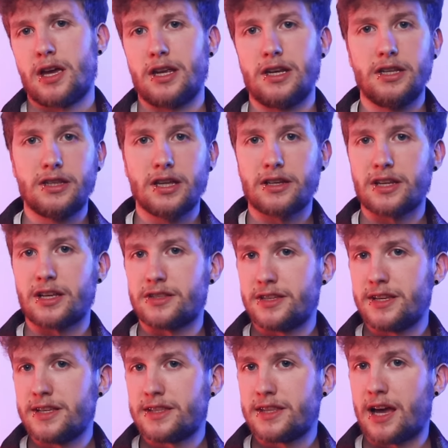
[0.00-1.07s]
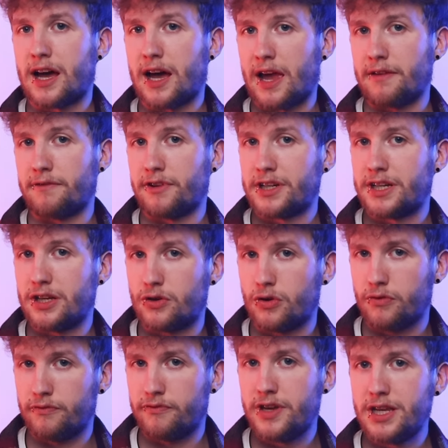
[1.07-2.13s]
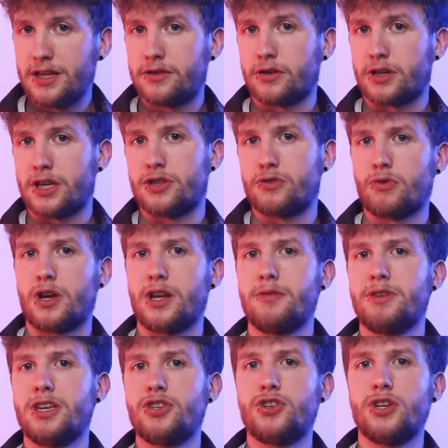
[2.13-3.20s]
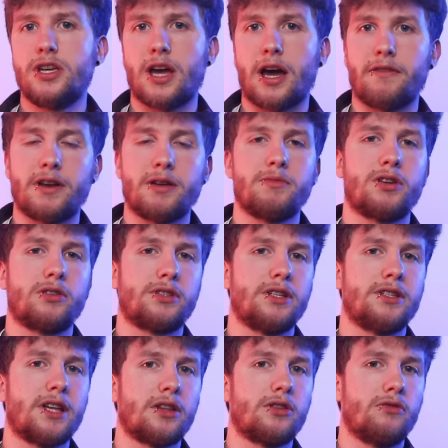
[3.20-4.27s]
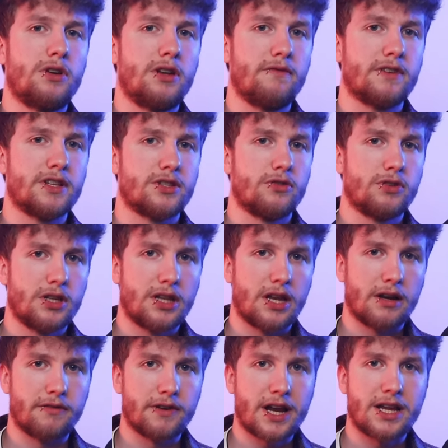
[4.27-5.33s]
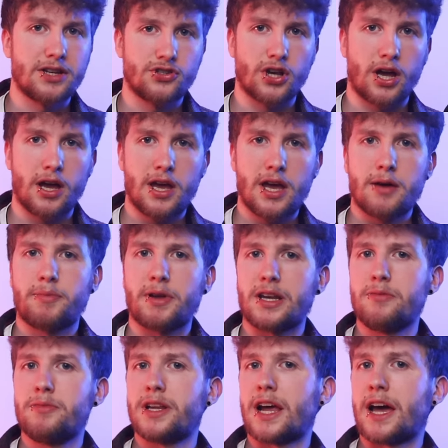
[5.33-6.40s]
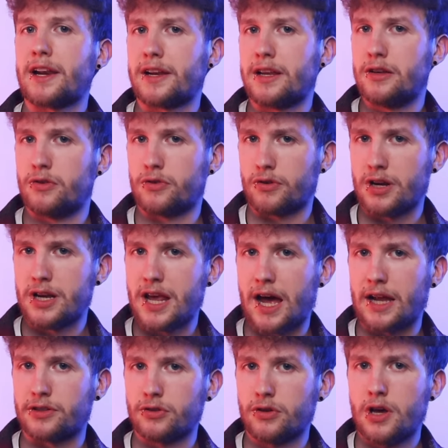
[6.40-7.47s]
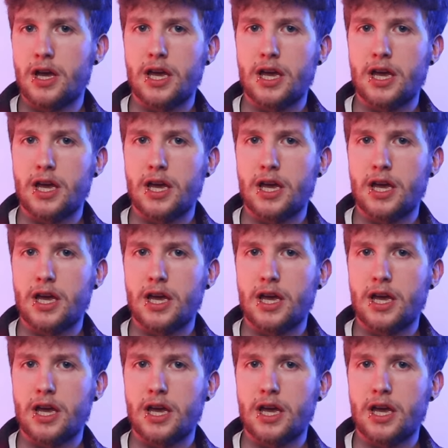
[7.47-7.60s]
Il leader nazista è infatti convinto che i suoi nemici avrebbero tentato un'invasione della Francia per liberare il loro alleato